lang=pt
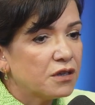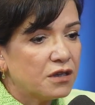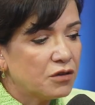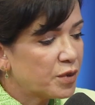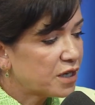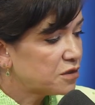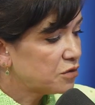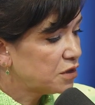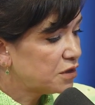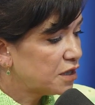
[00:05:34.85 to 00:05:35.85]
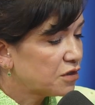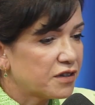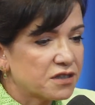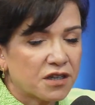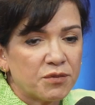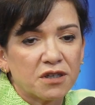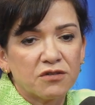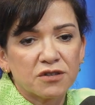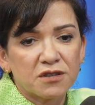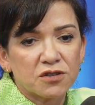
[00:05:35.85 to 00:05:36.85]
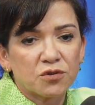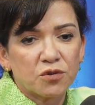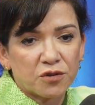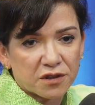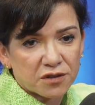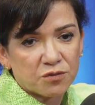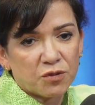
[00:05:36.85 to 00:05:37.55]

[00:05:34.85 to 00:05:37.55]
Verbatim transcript: e o Brasil inteiro vai saber que vocês são contra